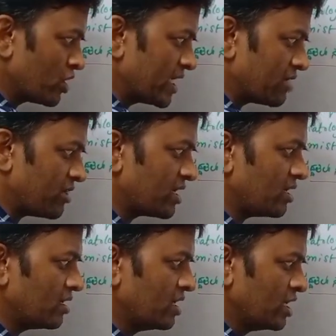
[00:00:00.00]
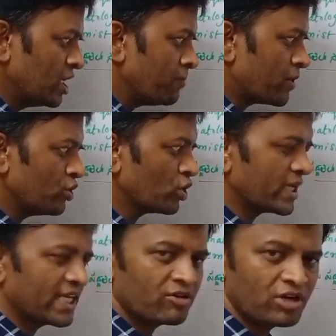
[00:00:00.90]
ప్రయోగ నిర్వహణ ఈ
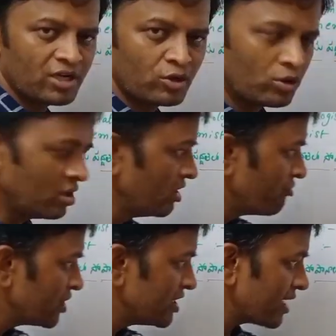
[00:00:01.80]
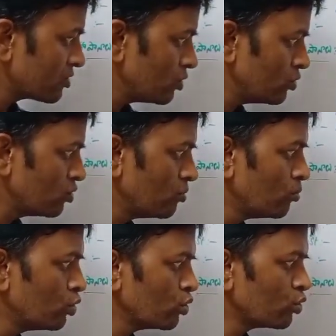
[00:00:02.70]
ప్రయోగ నిర్వహణలో విద్యార్థులు
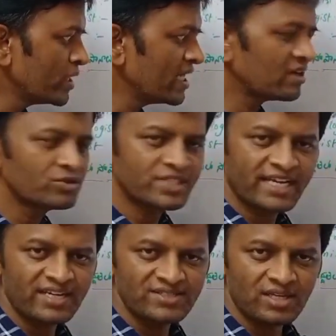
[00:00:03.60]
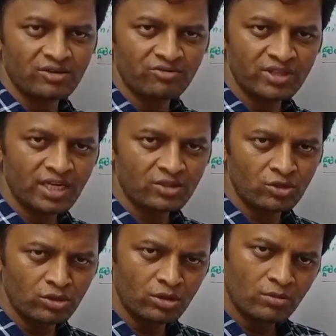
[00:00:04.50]
మూడు కుండీలను సేకరిస్తారు
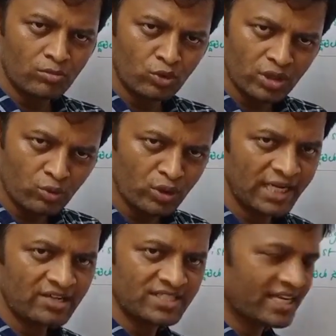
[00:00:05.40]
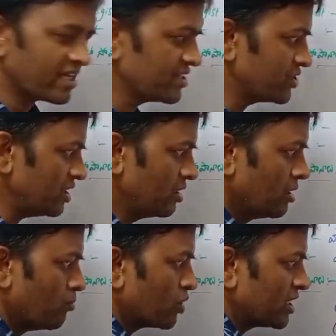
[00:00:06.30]
విద్యార్థులు మూడు కుండీలను సేకరించి
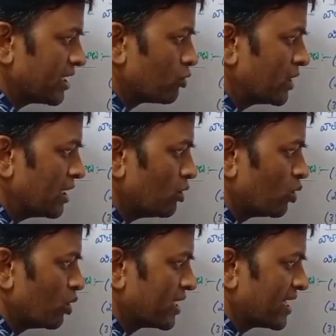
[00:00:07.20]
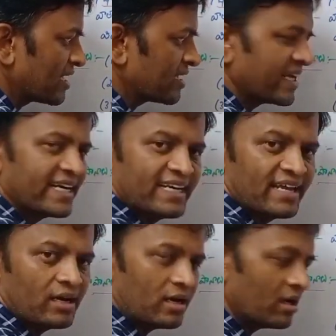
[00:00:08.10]
మొదటి కుండీలో ఎర్ర రేగడి
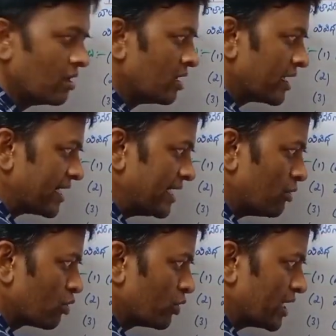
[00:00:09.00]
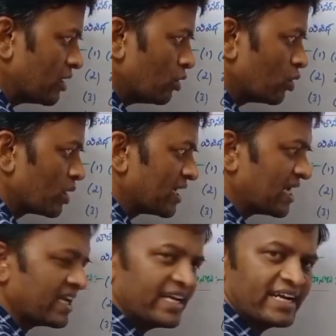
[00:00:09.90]
నేల రెండవ కుండీలో
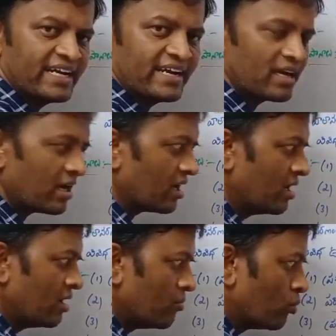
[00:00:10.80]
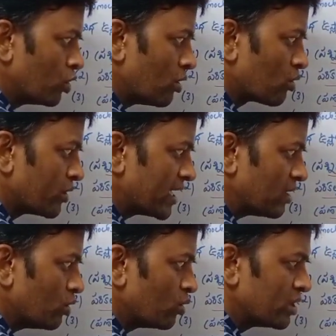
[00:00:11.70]
నల్ల రేగడి నేల మూడవ
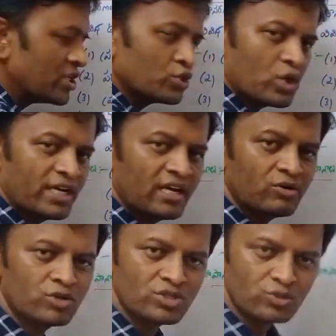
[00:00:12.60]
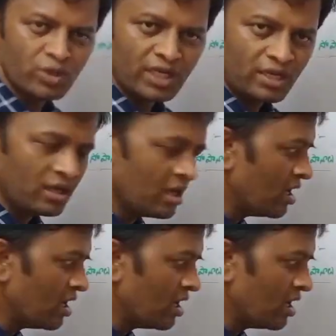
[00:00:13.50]
కుండీలో ఇసుక నేలను తీసుకొని